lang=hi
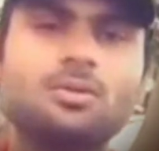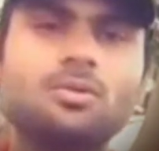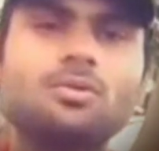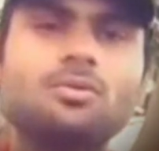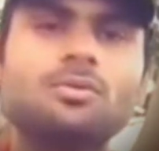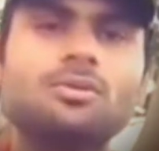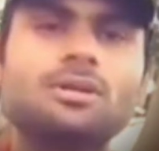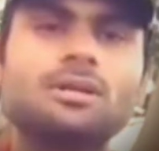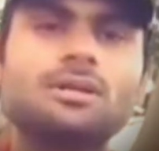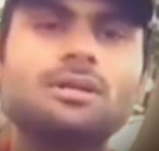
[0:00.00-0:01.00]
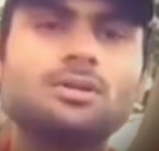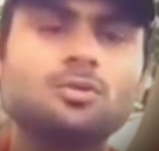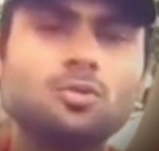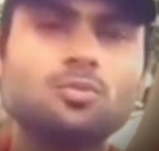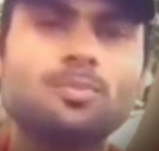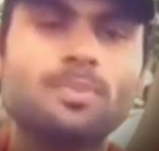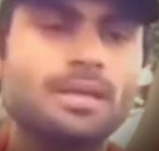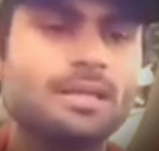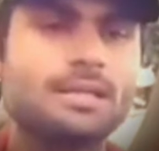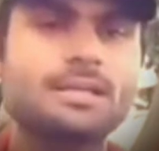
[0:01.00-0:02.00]
तो यूट्यूब पे
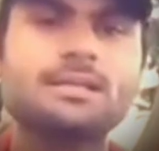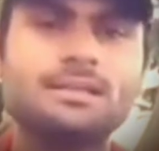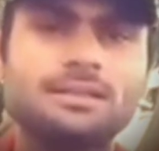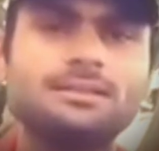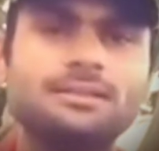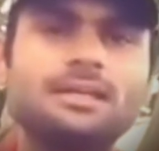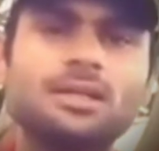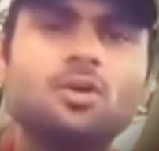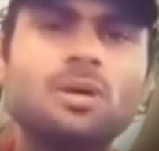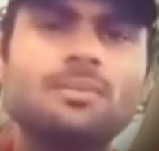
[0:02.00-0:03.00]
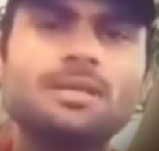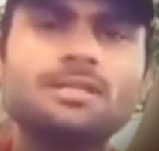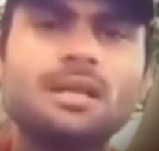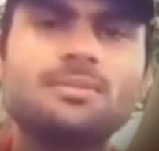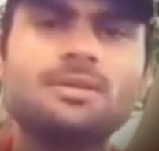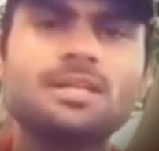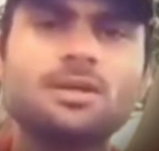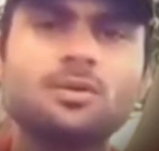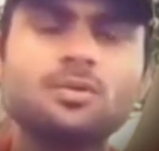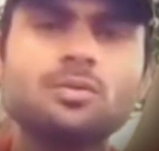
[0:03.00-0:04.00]
देखता हूँ मैं भी इस्लामिक
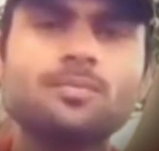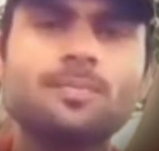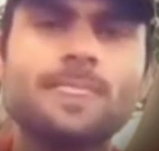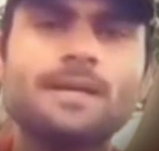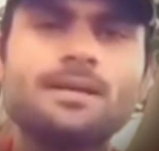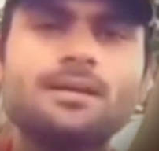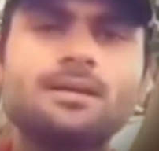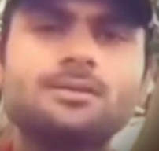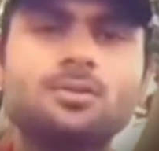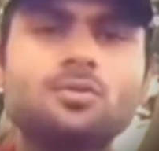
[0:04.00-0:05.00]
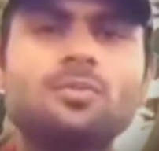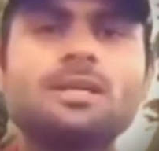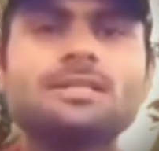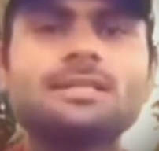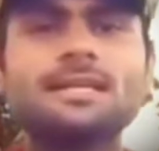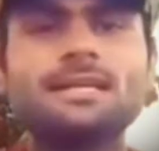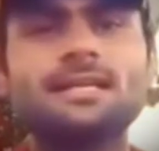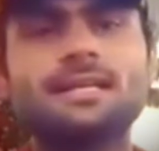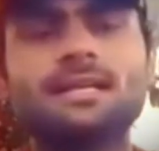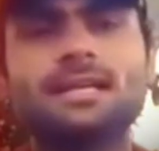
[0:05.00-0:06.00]
चैनल को तो उनमें से
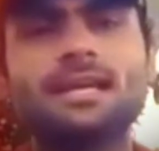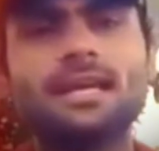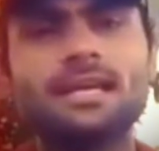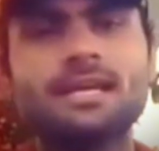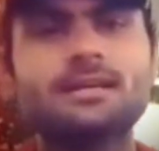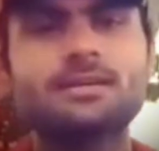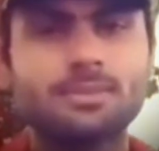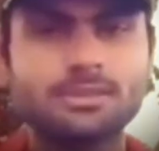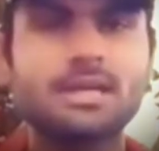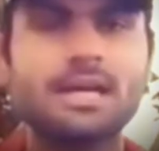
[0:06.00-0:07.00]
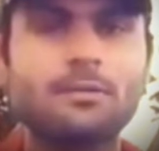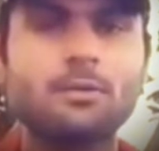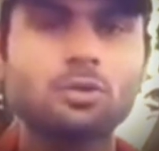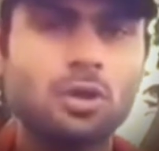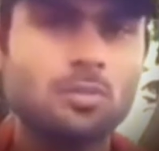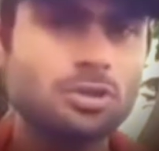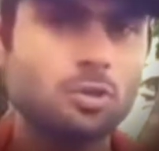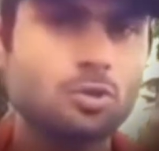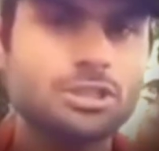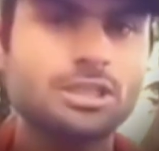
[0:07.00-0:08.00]
एक बंदा है वो थोड़ा मुझे
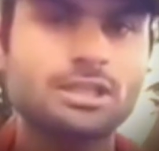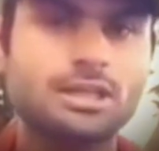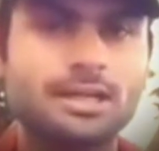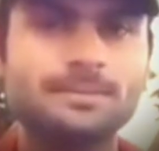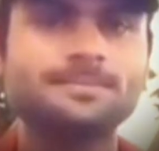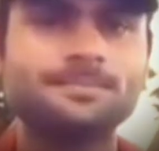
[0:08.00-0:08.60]
लॉजिकल लगा